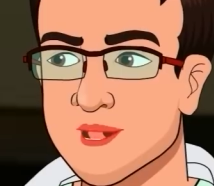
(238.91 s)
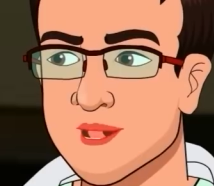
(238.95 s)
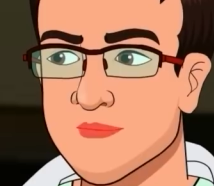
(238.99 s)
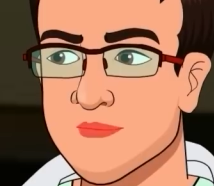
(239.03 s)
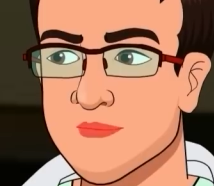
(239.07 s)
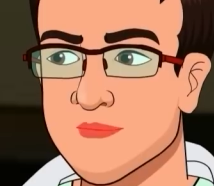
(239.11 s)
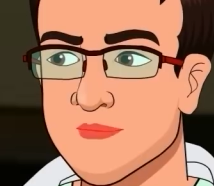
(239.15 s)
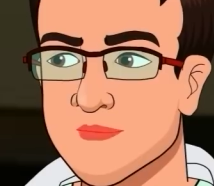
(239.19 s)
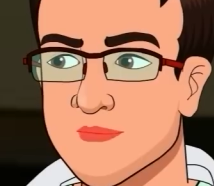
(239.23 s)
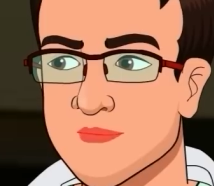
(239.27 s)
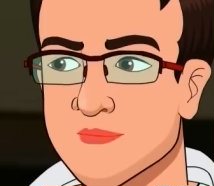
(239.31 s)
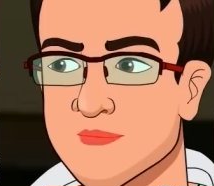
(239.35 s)

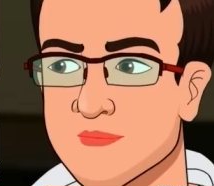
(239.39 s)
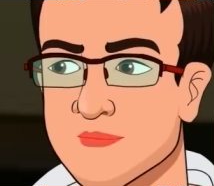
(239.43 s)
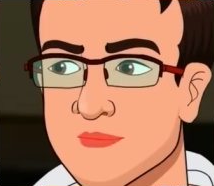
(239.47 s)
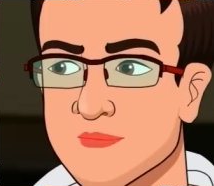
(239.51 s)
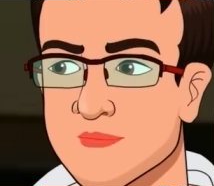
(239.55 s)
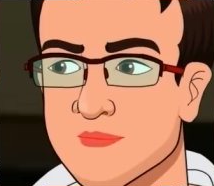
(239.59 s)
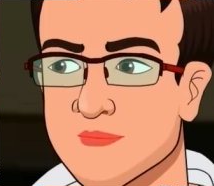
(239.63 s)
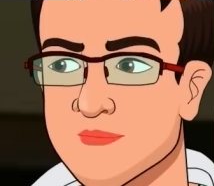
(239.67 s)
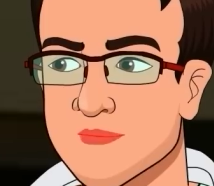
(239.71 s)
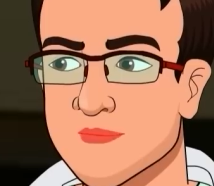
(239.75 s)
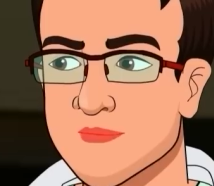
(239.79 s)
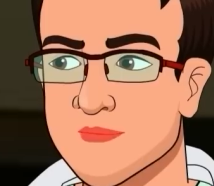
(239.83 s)
अगले दो
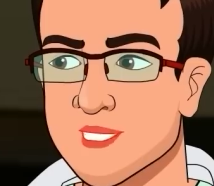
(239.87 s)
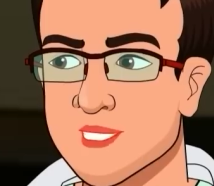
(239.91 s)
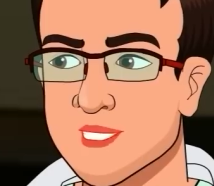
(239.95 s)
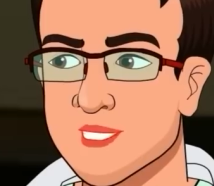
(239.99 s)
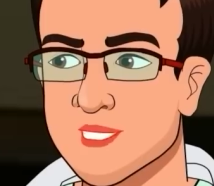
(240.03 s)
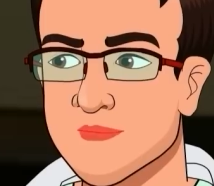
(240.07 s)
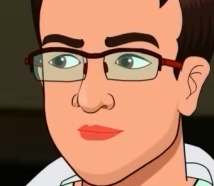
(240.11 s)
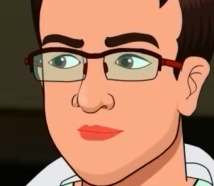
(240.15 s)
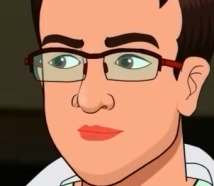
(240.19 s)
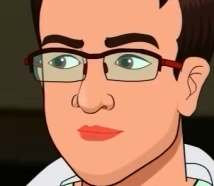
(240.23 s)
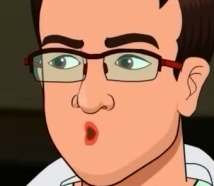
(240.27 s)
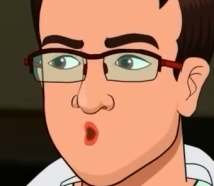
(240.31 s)
घंटे में ये
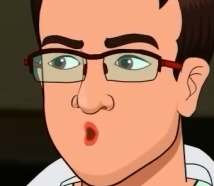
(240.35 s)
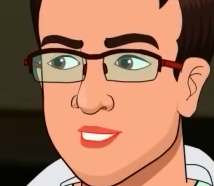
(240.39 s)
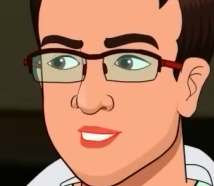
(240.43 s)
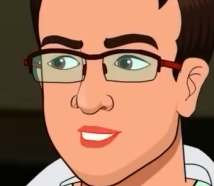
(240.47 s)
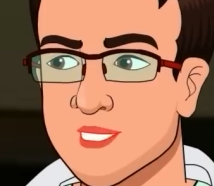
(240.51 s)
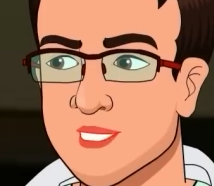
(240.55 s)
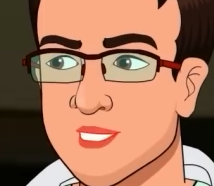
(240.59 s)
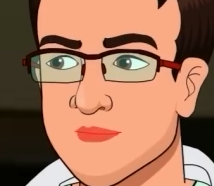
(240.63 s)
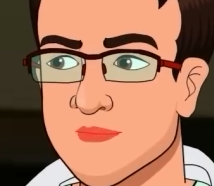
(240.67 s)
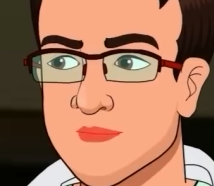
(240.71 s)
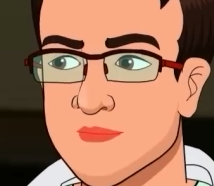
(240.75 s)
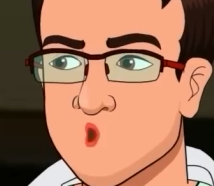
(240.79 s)
होश में
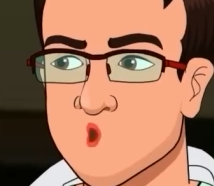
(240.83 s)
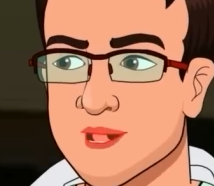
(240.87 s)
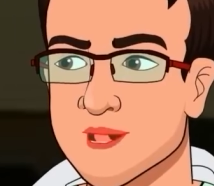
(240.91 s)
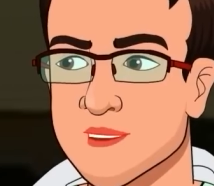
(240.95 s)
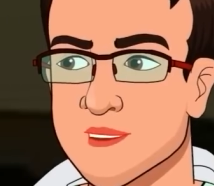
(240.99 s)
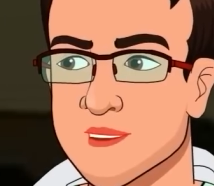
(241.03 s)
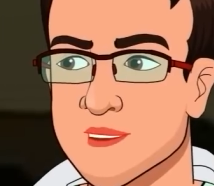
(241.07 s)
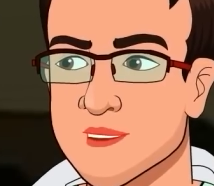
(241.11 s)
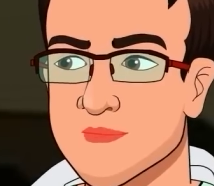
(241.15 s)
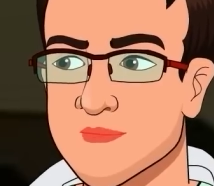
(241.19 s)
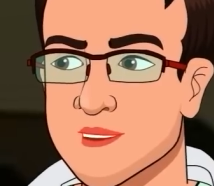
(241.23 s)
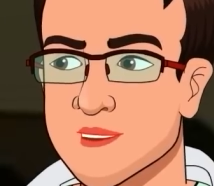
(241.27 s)
आ जाएगी
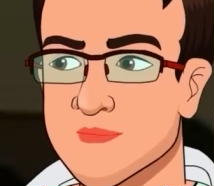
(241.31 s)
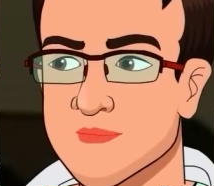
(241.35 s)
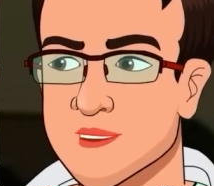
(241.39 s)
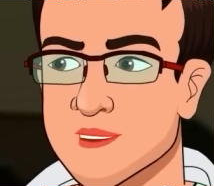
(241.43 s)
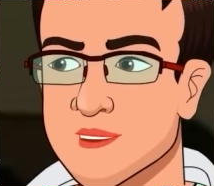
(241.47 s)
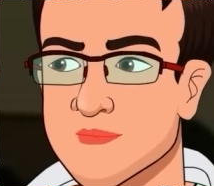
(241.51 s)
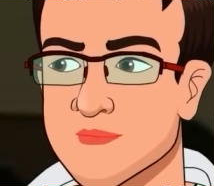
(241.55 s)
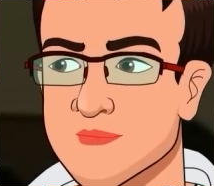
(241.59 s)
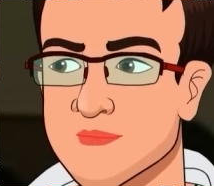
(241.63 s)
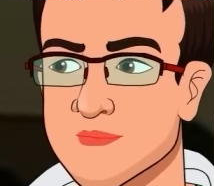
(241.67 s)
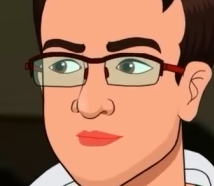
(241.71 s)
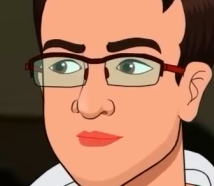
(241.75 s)
मैं
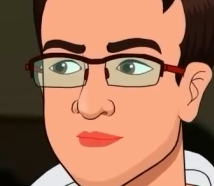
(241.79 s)
कुछ